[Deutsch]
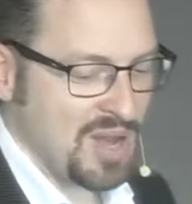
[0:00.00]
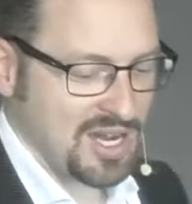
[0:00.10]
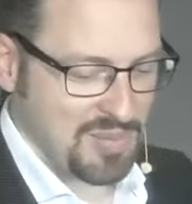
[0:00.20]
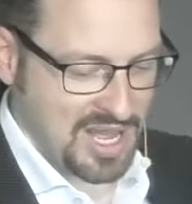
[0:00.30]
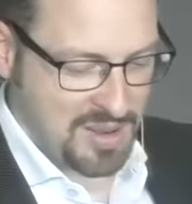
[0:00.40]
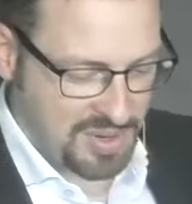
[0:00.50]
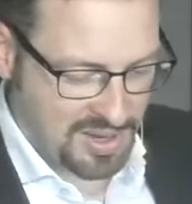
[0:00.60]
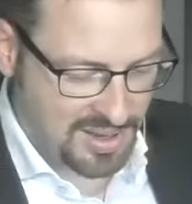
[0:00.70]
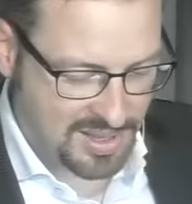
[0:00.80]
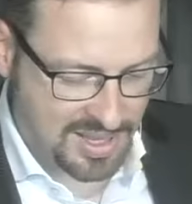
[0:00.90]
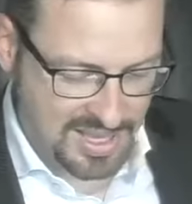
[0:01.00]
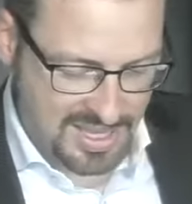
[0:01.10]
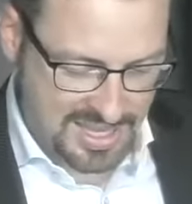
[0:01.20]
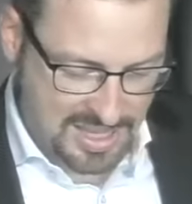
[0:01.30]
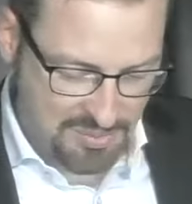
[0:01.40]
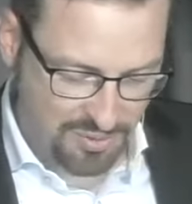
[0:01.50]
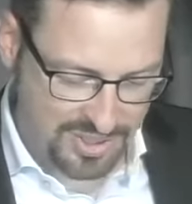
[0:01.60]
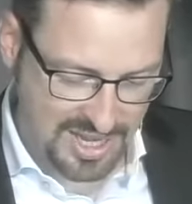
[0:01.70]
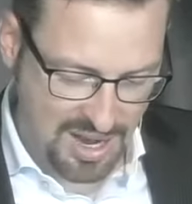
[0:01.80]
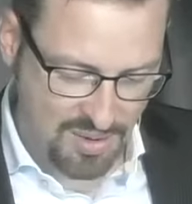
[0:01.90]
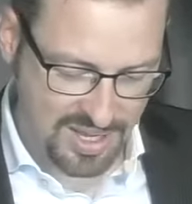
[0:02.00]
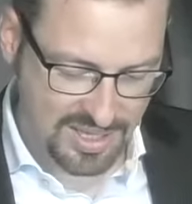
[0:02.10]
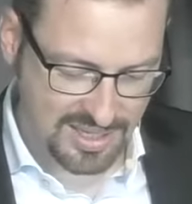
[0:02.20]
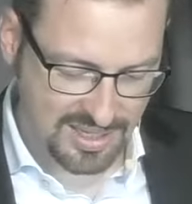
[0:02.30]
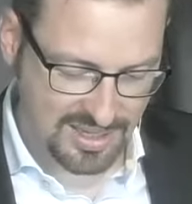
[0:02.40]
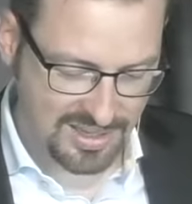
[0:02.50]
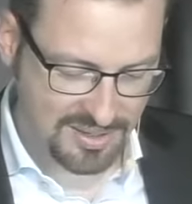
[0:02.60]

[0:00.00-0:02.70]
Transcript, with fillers: meinem Leben, ihm vertraue ich.